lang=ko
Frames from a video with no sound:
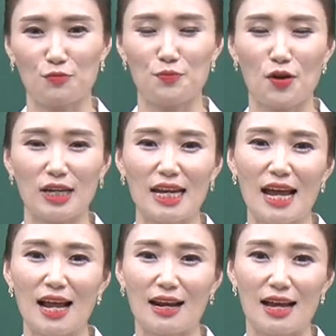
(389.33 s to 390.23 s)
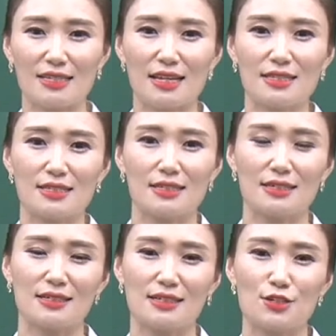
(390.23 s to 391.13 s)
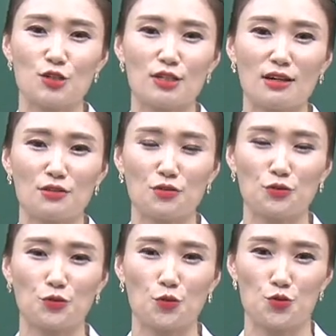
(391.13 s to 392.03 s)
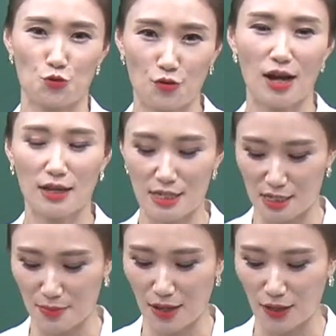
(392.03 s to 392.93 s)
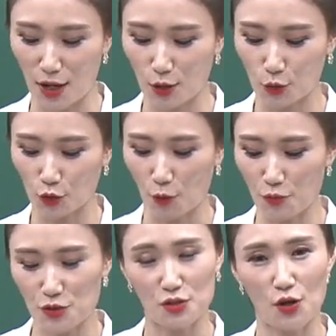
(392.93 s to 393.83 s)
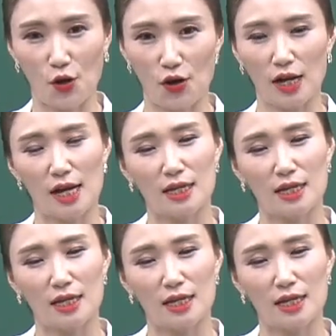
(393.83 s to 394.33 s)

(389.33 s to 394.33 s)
분명히 라이센스를 취득하는 것도 중요하겠지만 또 덧붙여서